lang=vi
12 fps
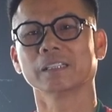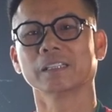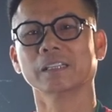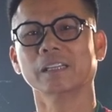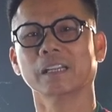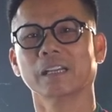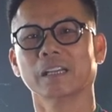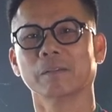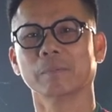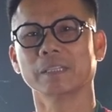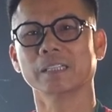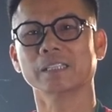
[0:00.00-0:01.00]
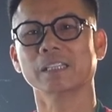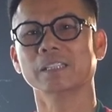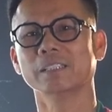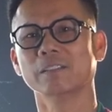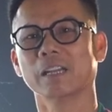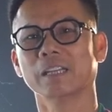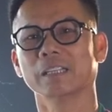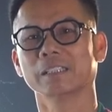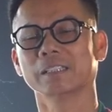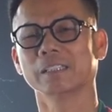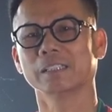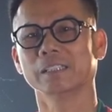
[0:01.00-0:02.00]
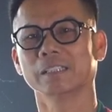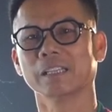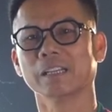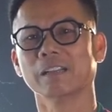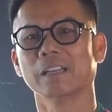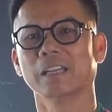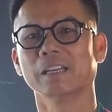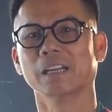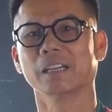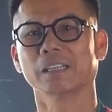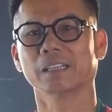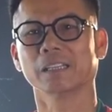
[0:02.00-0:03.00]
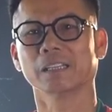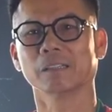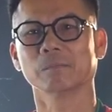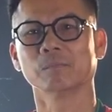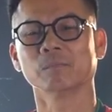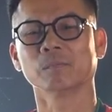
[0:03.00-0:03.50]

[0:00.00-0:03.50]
đó là Manchester United, thì chắc có lẽ rằng uh,